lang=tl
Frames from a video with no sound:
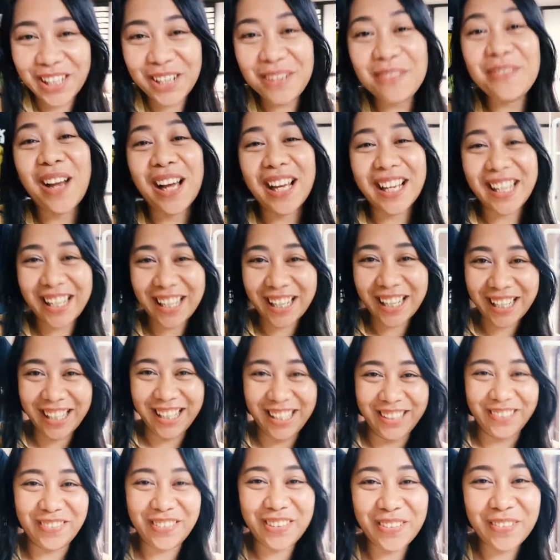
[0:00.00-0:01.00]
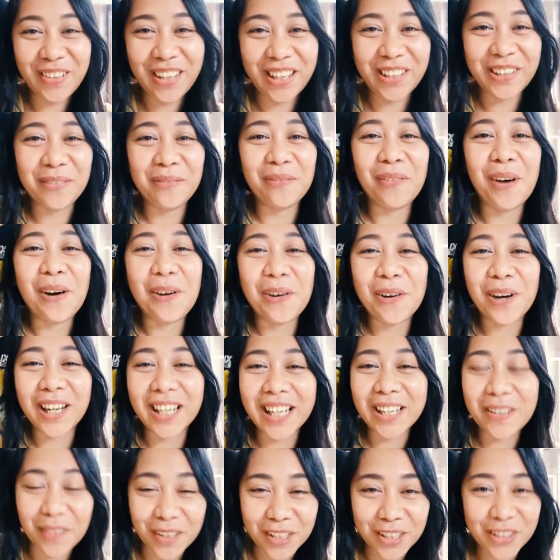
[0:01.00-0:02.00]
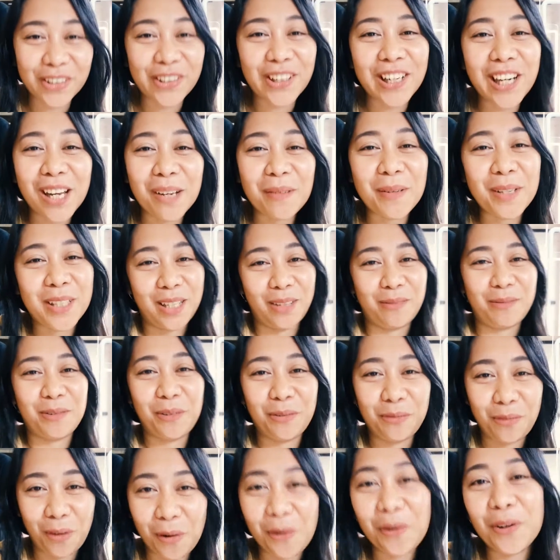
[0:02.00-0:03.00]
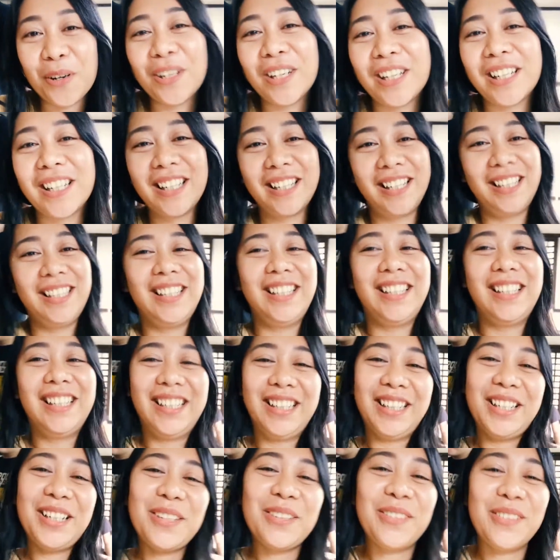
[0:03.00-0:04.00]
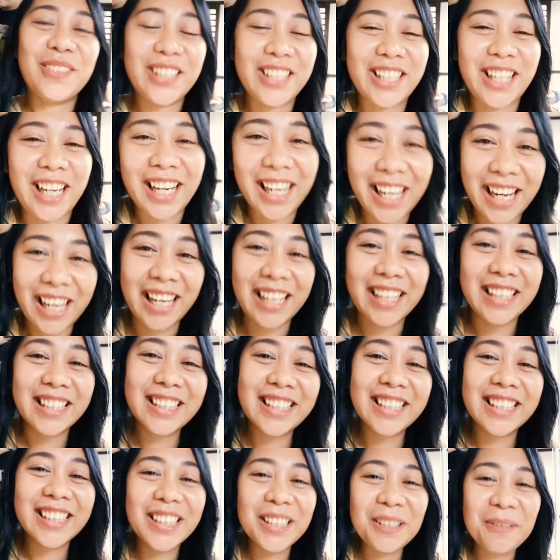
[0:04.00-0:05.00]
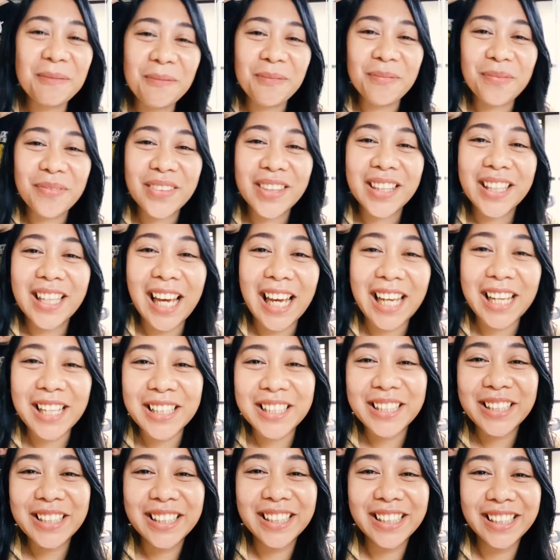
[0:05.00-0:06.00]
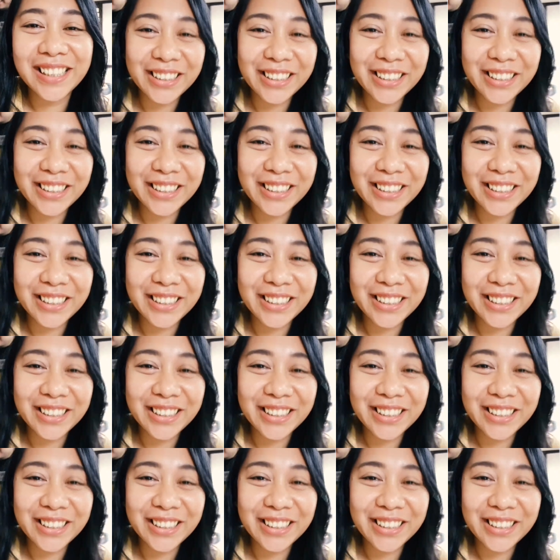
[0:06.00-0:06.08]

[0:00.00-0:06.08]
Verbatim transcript: Muna yung vlogging. Muna may kumawaan. Story namin sa Less than 30 minutes. guys. Guys.